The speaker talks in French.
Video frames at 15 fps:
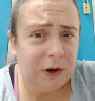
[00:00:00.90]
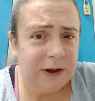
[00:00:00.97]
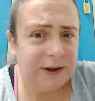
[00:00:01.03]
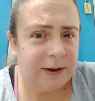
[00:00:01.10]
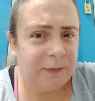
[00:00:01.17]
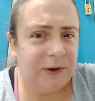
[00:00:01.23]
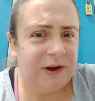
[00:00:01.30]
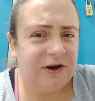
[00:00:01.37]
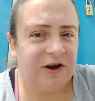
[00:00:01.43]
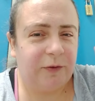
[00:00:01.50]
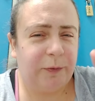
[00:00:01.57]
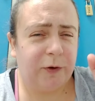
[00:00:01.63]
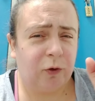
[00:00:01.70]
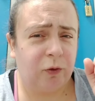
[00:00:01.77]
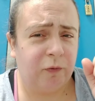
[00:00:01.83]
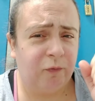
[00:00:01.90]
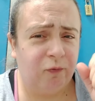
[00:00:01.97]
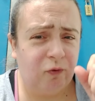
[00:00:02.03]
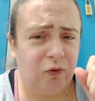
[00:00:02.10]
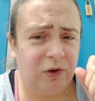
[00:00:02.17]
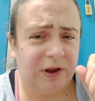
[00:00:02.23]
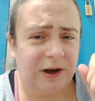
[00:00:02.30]
les amis, j'espère que
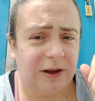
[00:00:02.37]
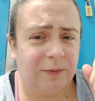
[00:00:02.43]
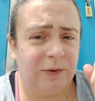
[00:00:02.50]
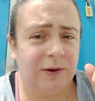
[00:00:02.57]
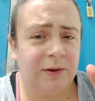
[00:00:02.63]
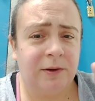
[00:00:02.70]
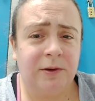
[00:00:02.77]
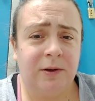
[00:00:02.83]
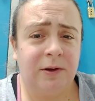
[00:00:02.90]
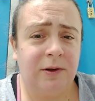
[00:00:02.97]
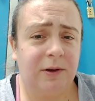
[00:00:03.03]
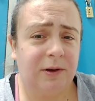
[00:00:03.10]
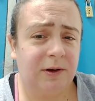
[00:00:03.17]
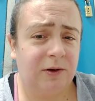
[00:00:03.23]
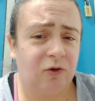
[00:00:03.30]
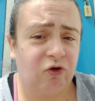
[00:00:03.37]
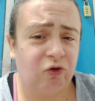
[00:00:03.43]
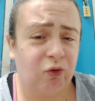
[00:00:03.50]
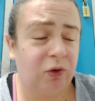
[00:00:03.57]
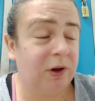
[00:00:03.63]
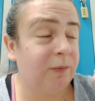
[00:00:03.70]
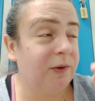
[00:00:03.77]
vous allez bien et je
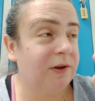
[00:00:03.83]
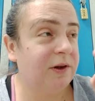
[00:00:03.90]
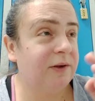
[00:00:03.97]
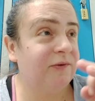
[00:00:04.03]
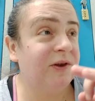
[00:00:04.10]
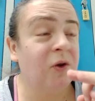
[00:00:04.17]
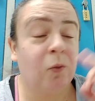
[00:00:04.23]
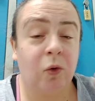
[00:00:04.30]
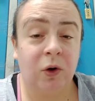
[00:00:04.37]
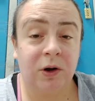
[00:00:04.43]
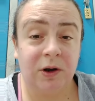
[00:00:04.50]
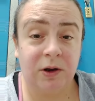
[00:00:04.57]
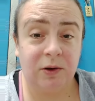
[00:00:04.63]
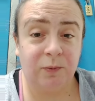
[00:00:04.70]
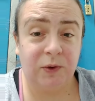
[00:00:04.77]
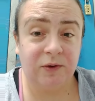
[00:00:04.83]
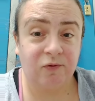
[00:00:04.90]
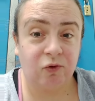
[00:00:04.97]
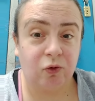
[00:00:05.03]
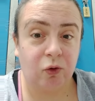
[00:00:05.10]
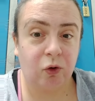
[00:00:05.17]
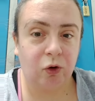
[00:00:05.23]
vous souhaite bien évidemment la
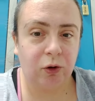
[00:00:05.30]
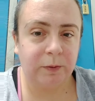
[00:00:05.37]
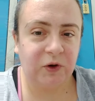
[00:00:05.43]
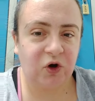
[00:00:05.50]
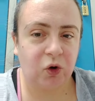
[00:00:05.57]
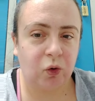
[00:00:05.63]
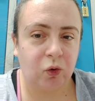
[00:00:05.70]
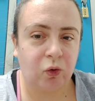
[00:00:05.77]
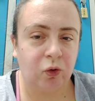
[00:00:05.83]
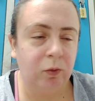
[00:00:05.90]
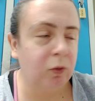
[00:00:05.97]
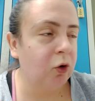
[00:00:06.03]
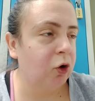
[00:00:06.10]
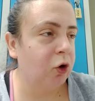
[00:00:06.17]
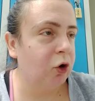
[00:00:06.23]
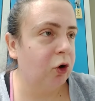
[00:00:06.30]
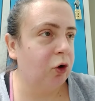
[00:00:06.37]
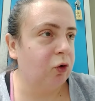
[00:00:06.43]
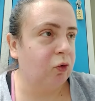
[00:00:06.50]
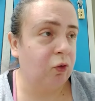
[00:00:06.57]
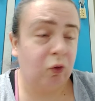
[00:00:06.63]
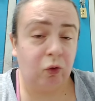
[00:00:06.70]
bienvenue sur ma chaîne YouTube
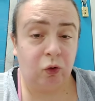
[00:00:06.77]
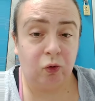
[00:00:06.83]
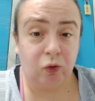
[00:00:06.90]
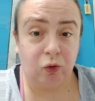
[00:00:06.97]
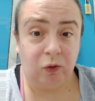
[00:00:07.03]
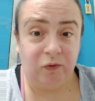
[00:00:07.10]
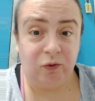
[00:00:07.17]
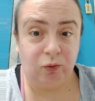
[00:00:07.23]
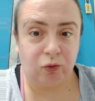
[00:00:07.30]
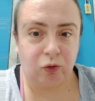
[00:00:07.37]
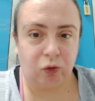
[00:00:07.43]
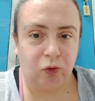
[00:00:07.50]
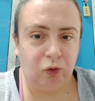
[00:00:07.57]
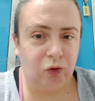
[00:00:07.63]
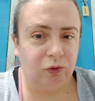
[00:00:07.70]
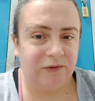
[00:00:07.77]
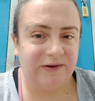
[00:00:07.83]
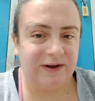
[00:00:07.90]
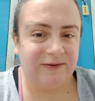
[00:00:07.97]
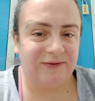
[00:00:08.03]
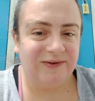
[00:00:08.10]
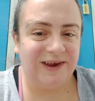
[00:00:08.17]
où nous nous retrouvons pour une toute
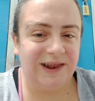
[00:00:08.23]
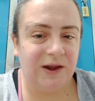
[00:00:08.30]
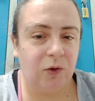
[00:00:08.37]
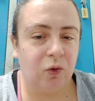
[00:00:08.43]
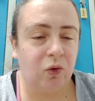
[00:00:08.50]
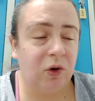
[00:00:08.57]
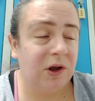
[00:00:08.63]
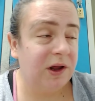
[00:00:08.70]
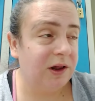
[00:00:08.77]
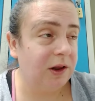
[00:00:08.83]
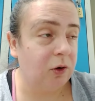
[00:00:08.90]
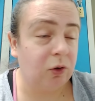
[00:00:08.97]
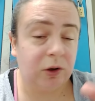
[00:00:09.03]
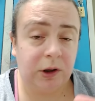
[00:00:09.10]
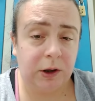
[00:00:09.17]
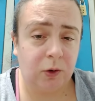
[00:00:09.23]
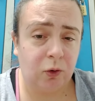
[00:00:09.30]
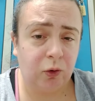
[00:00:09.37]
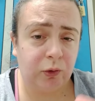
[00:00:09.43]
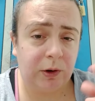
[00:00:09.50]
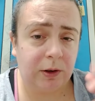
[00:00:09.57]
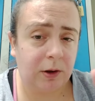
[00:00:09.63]
nouvelle vidéo. D'ailleurs, si tu
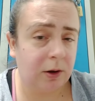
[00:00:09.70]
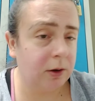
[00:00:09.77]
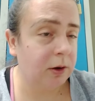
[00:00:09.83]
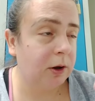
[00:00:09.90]
le souhaites